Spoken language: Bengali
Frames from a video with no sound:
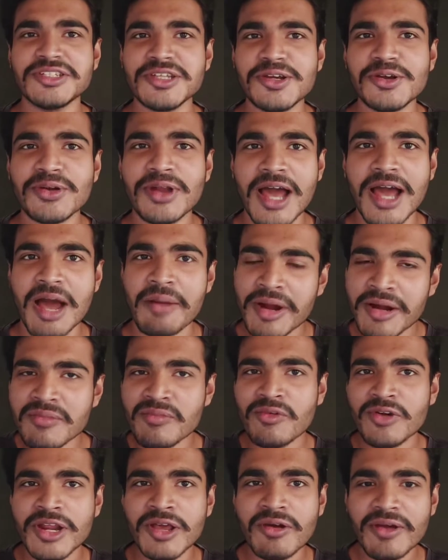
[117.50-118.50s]
ছিল না আমার
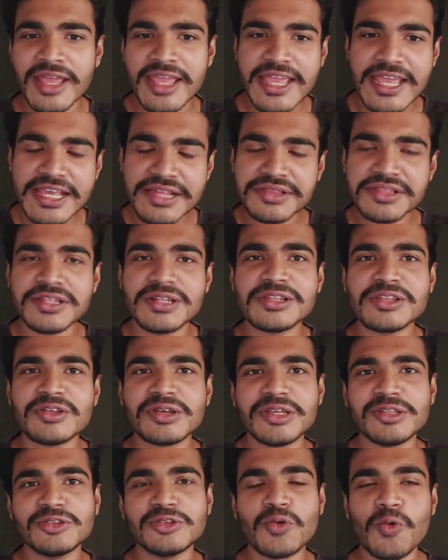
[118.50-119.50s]
মনে হয় এই সিরিজও
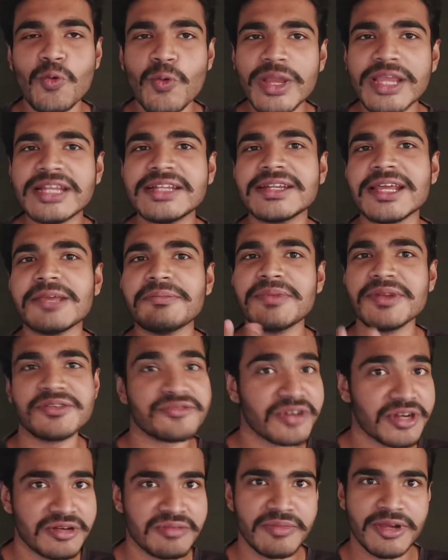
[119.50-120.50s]
কিন্তু ওই টাইপের
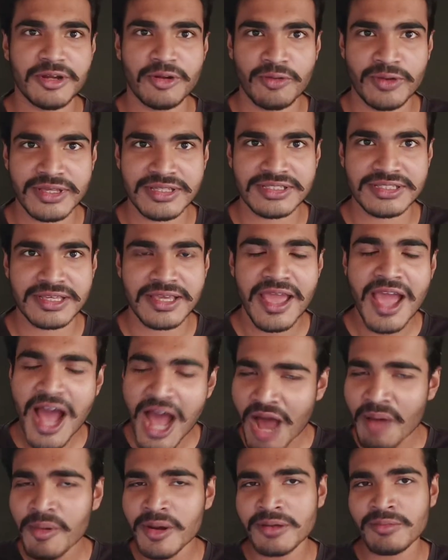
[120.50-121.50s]
ট্রিটমেন্ট হয়েছে
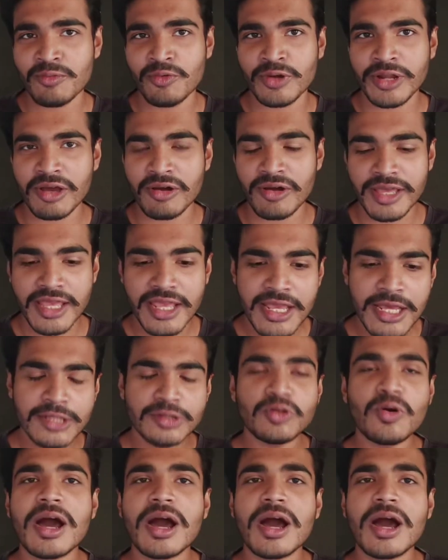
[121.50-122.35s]
আমার মনে হয় তো